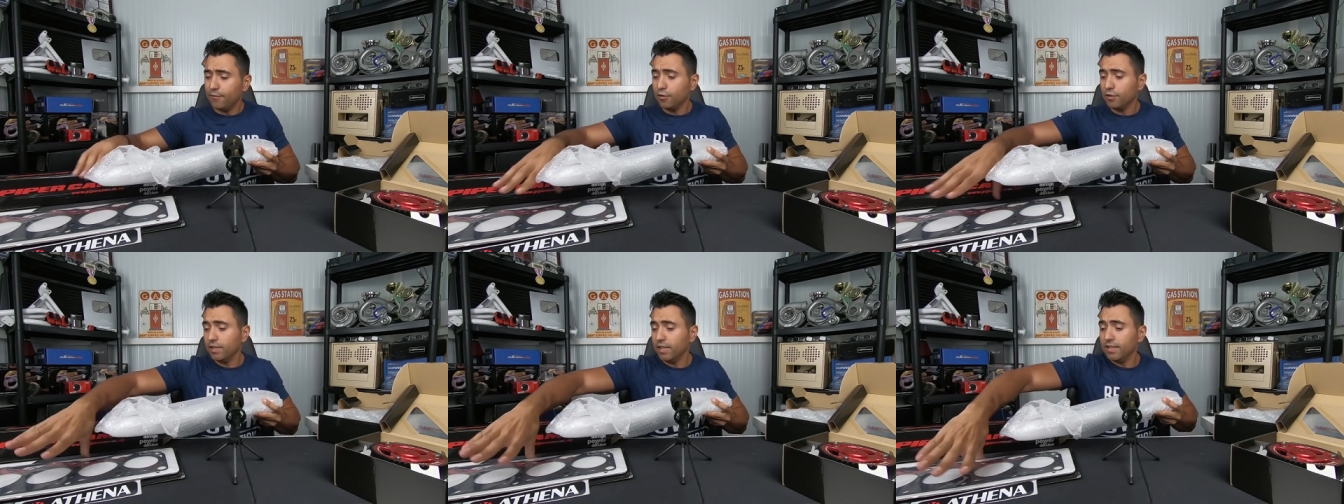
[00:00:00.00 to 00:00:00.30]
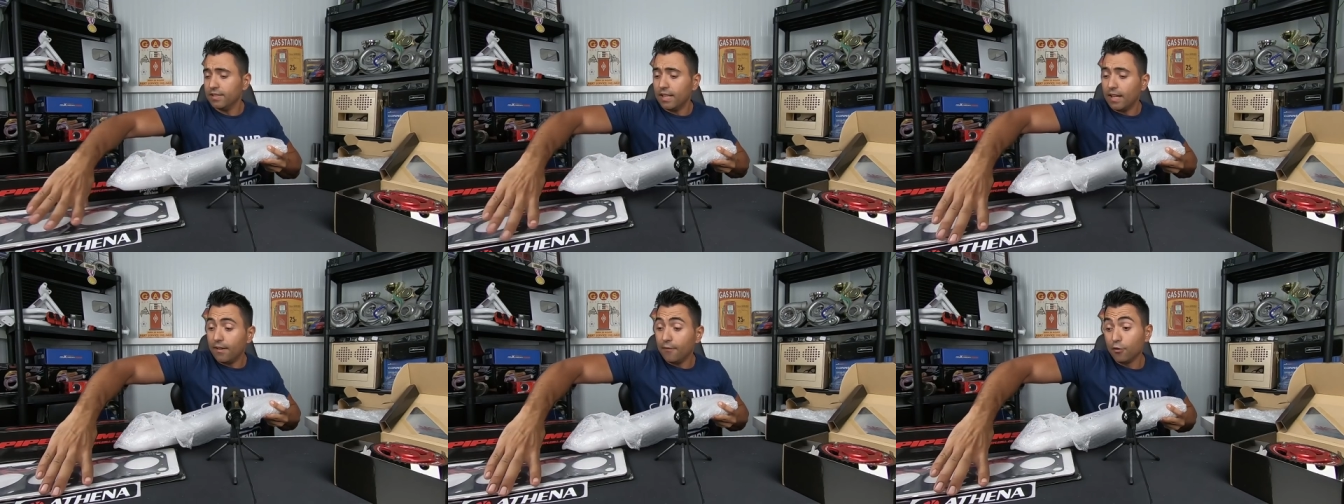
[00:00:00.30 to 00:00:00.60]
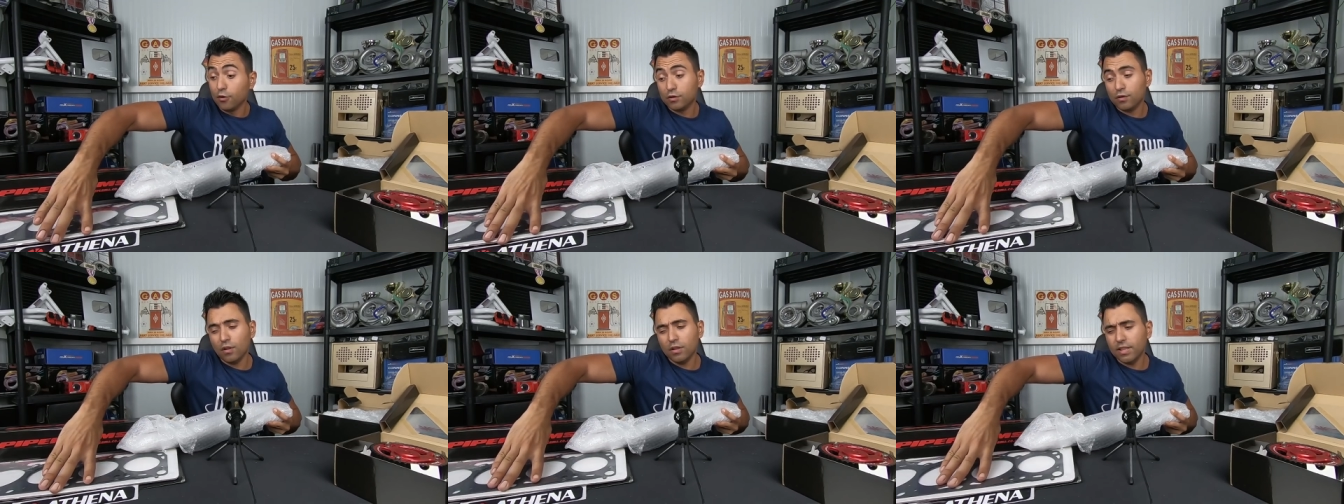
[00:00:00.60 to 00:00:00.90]
Vou tentar,
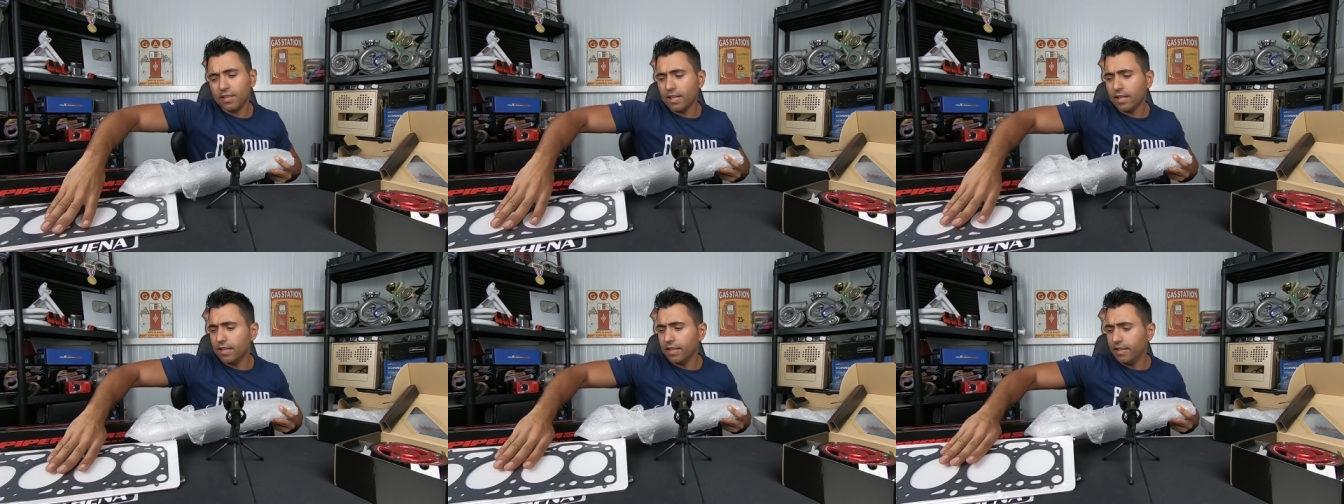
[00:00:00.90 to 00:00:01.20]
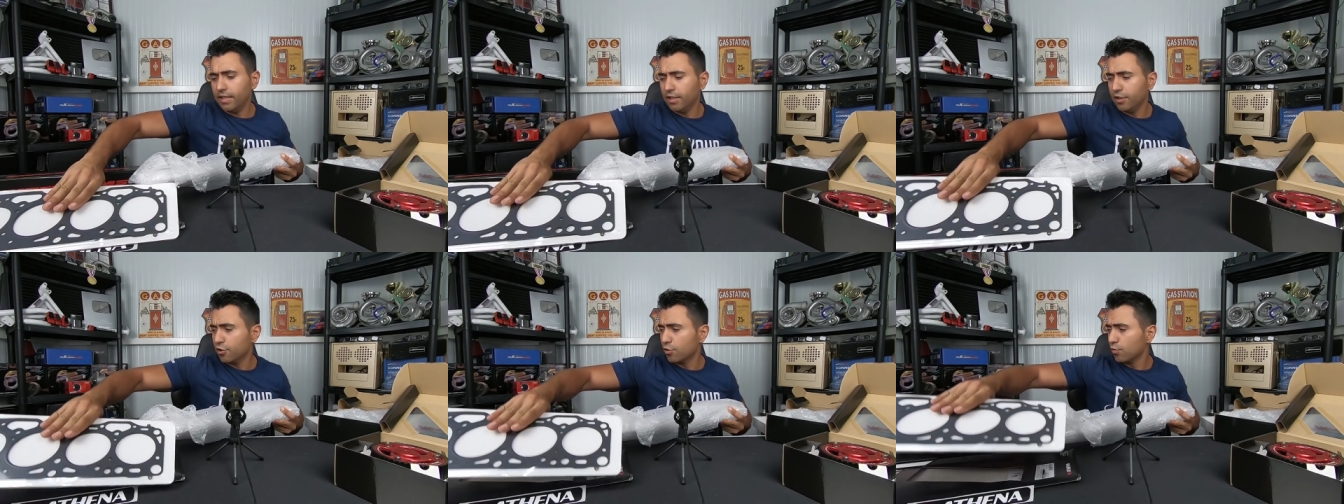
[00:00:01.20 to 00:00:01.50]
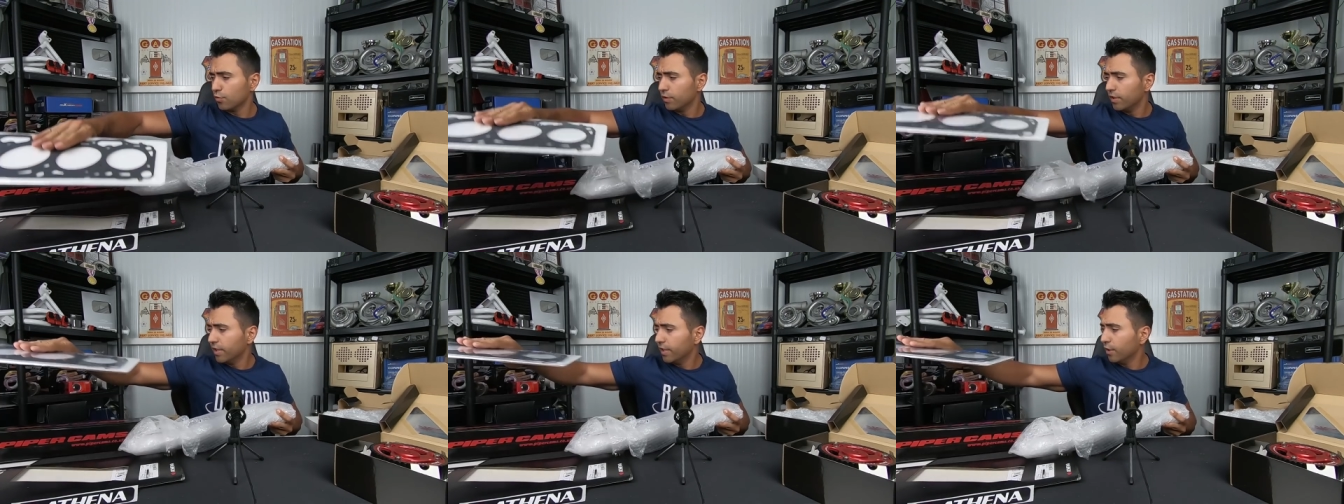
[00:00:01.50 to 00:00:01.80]
vou só tirar daqui a
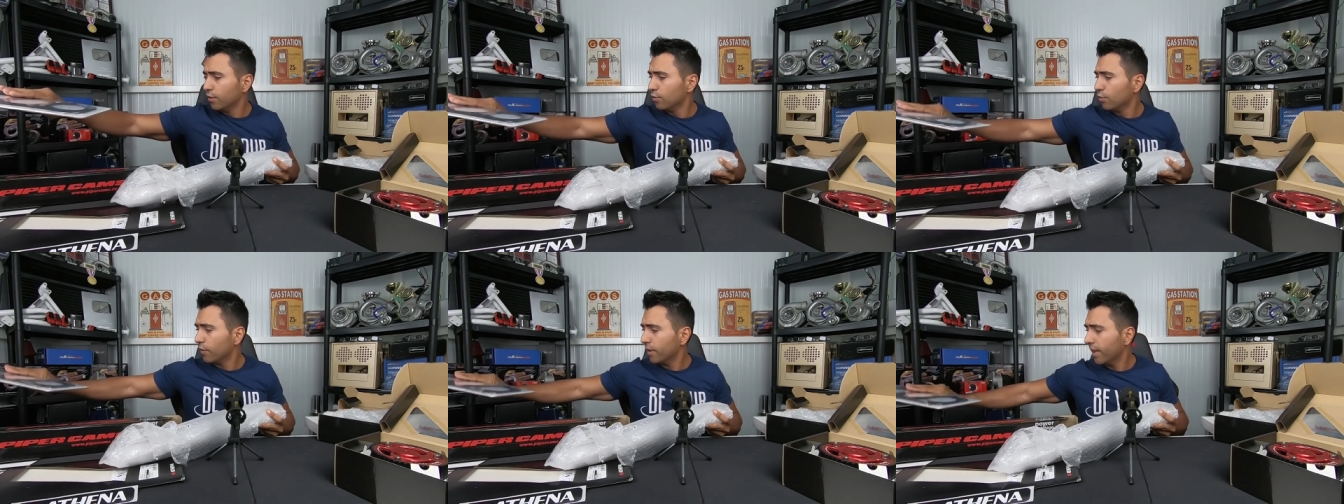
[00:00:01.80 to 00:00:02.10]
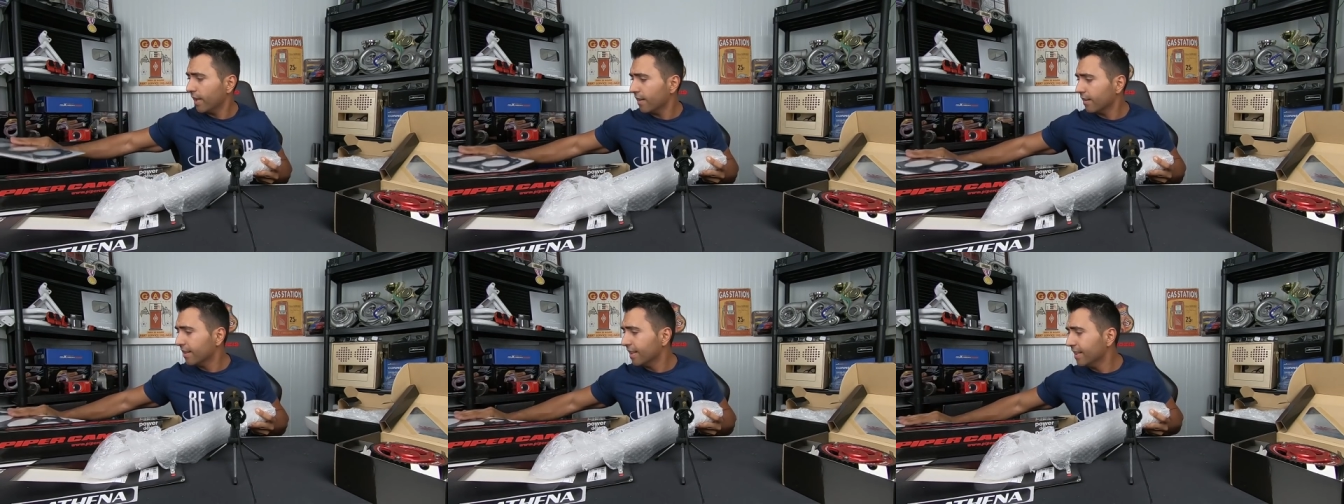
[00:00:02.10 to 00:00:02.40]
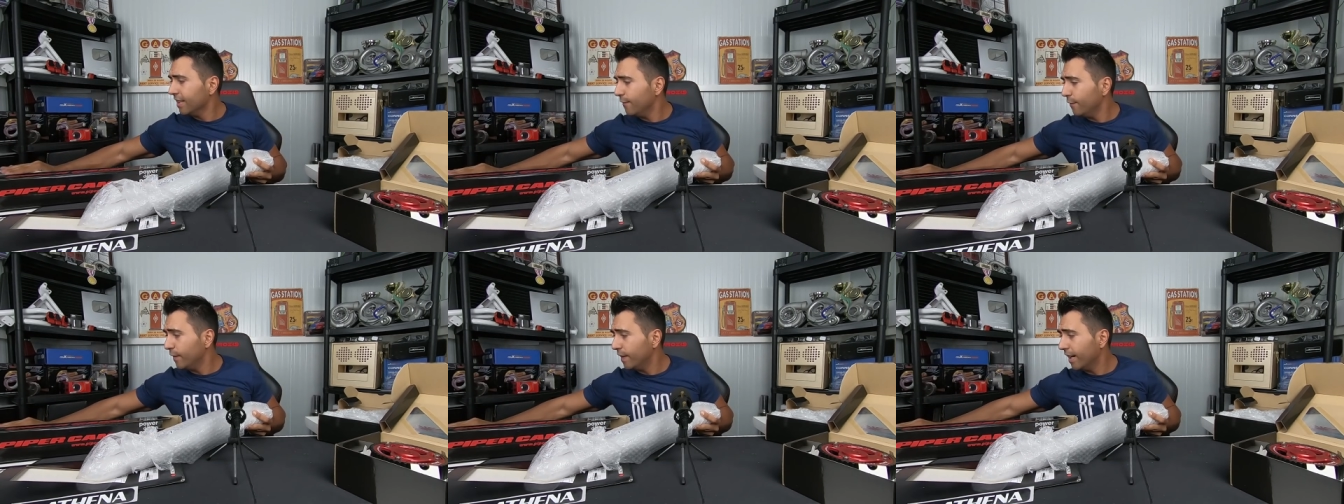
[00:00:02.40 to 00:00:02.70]
junta que eu não quero
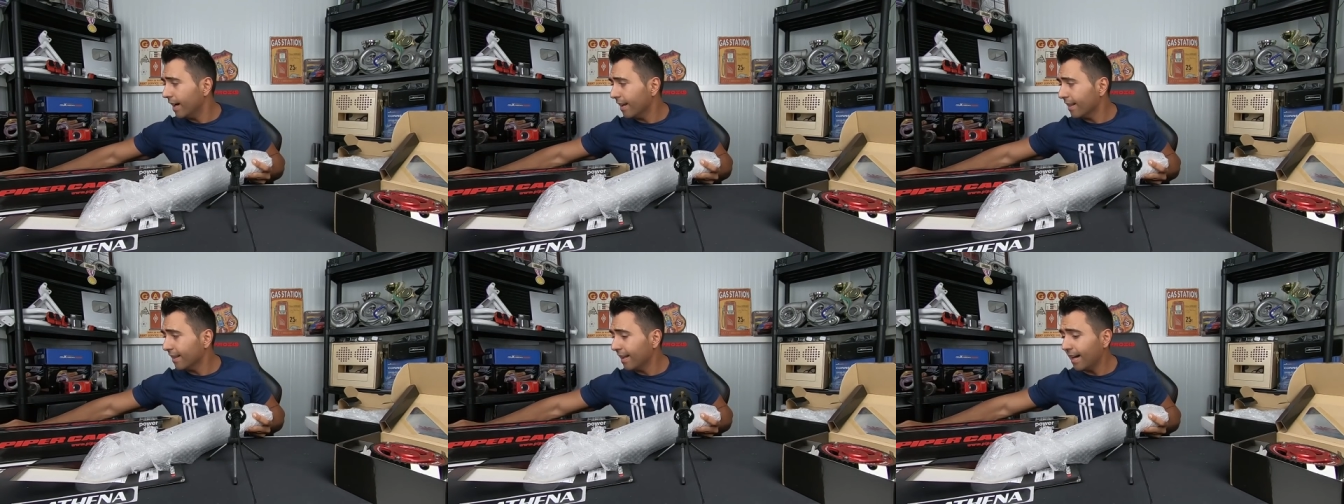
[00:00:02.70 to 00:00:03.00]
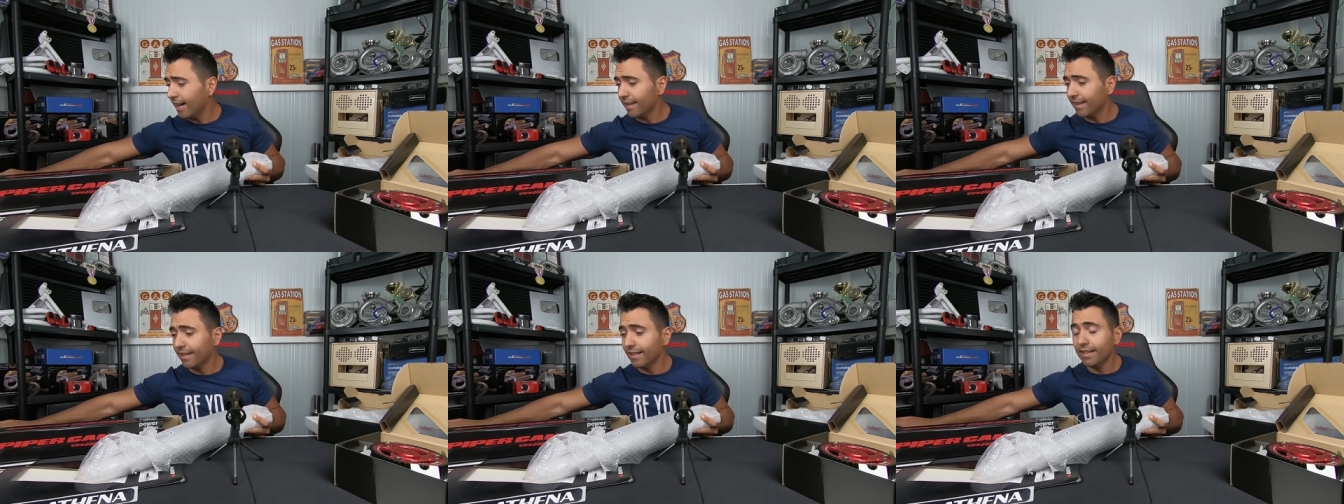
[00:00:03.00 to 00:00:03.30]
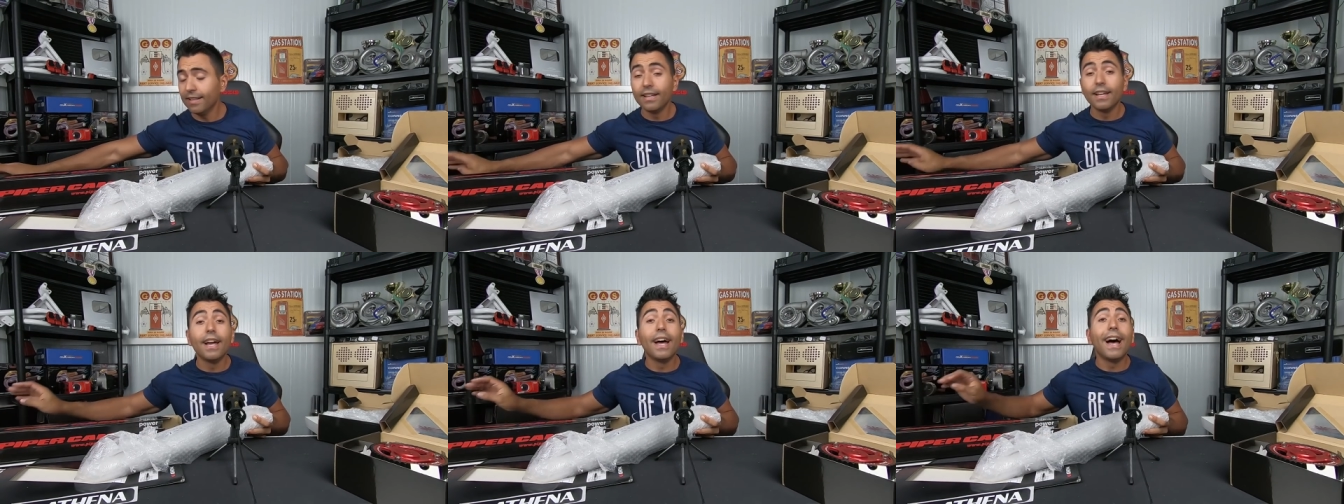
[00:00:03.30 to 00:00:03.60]
danificar nada